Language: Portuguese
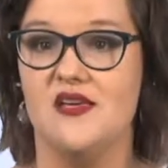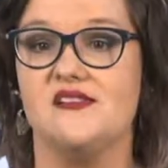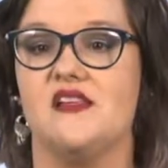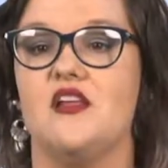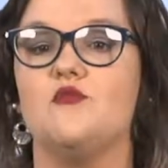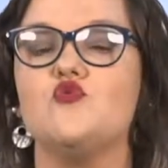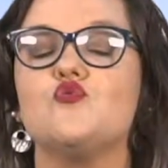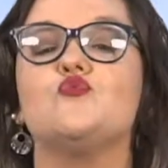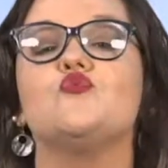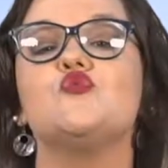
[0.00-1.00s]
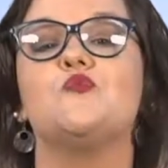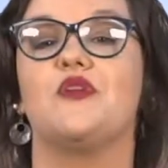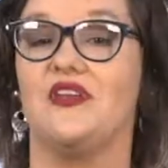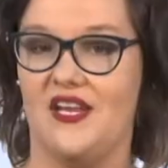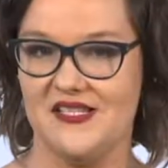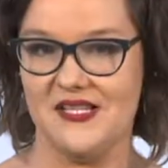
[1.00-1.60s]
estaremos juntos por três